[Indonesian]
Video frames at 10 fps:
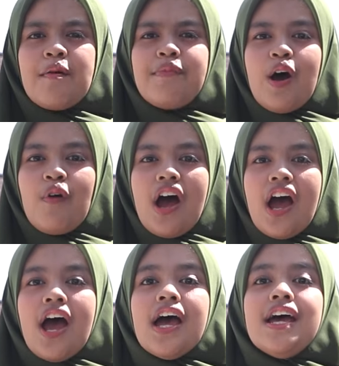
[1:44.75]

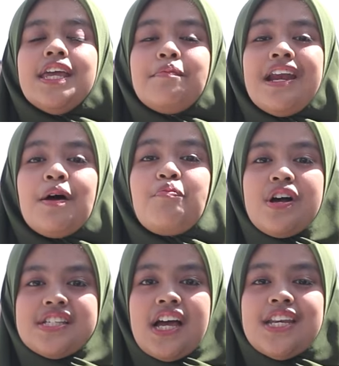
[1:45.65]
bahwa ibadah
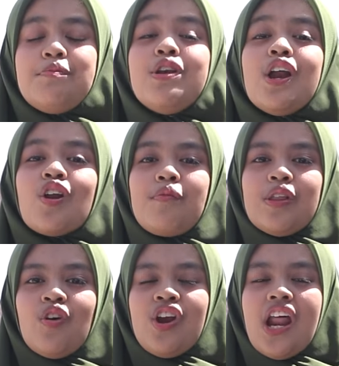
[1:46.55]
puasa di bulan
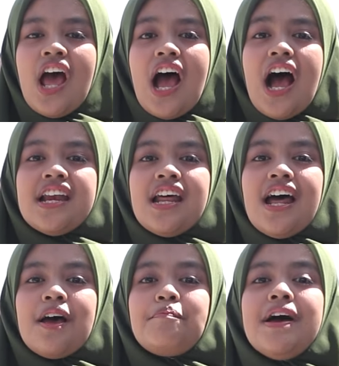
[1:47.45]
Ramadan
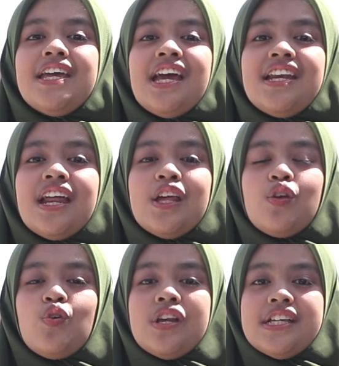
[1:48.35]
adalah bagian dari
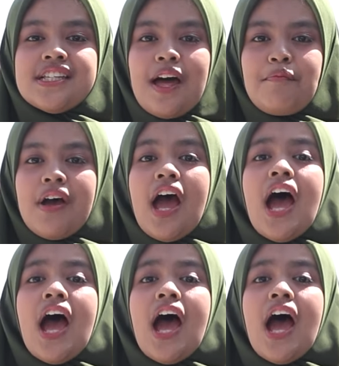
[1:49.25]
rukun Islam